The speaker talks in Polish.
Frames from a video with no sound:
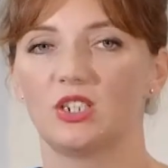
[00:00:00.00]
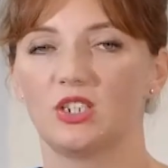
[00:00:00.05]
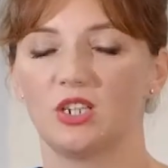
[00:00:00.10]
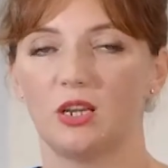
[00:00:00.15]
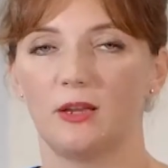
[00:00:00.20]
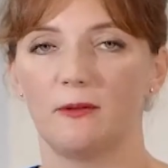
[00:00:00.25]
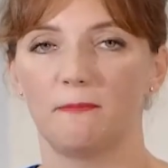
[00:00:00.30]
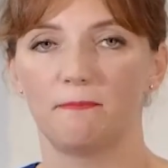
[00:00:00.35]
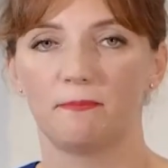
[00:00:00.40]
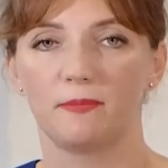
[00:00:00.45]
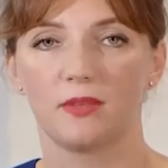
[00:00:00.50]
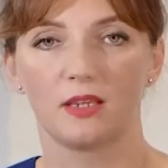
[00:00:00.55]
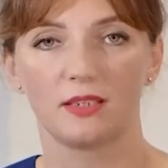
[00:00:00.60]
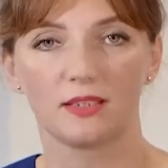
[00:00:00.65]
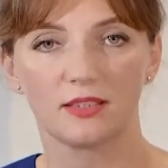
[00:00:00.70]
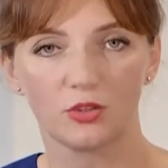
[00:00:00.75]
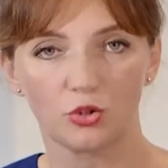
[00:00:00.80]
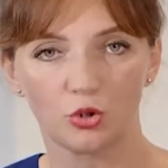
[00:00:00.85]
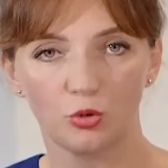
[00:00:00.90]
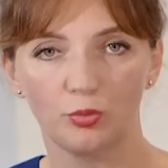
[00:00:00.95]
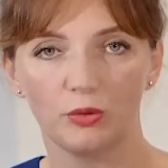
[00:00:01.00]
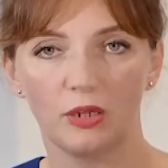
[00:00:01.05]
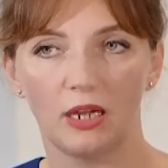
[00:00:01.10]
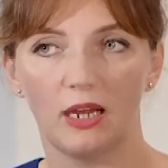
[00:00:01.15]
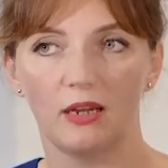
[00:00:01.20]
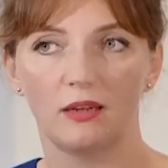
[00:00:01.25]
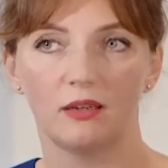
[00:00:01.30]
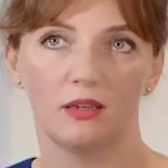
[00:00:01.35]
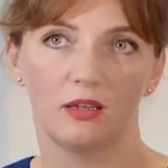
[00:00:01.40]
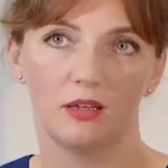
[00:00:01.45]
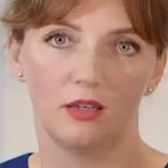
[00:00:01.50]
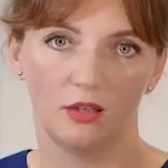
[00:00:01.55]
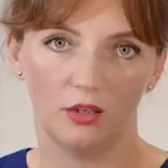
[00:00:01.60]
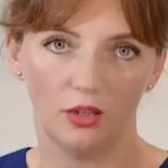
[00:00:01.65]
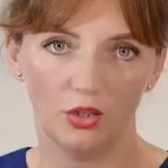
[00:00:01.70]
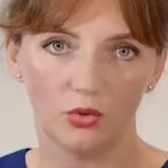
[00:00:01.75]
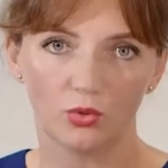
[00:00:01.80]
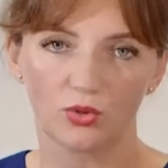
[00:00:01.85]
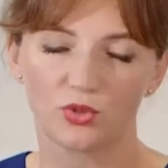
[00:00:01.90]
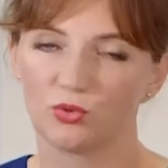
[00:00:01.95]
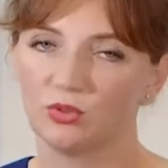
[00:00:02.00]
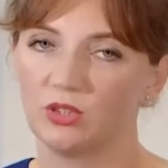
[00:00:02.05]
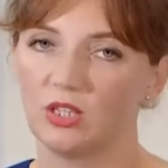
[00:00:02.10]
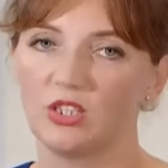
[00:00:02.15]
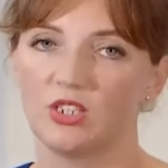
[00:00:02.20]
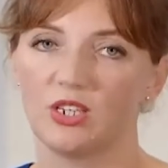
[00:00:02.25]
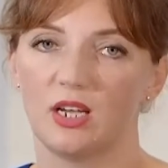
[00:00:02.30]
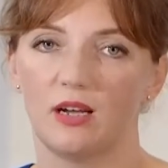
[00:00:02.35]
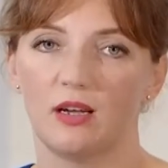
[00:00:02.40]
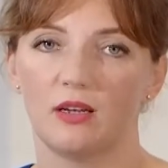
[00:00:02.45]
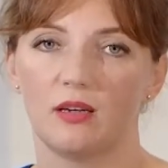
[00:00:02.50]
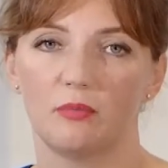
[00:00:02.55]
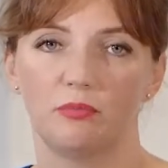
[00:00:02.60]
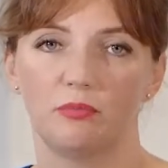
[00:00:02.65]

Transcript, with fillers: się strubka i usunięcia